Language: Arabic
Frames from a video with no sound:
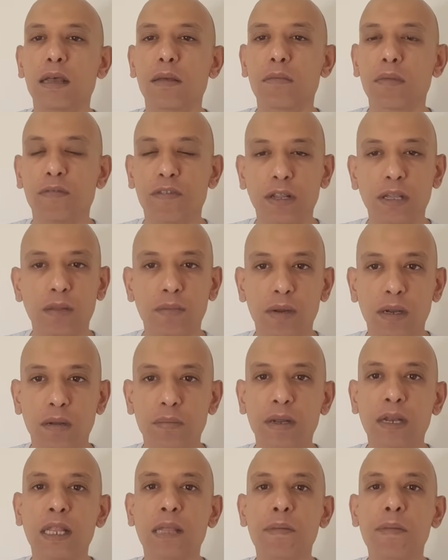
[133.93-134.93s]
بفضل من
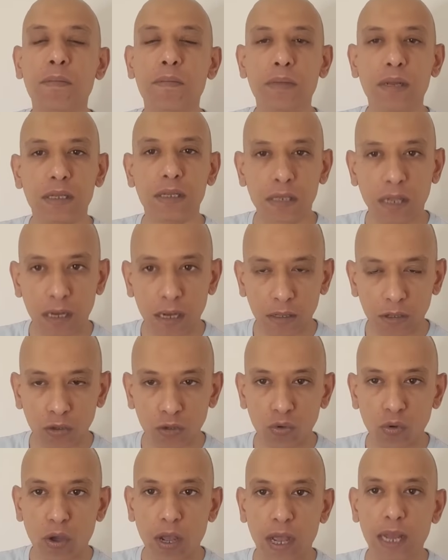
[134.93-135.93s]
ربنا دايما بنسلط
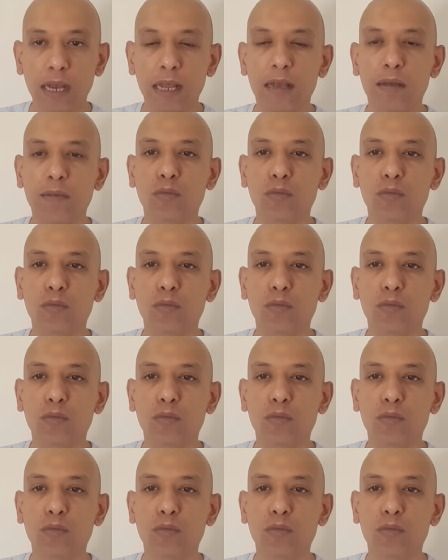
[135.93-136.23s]
الضوء على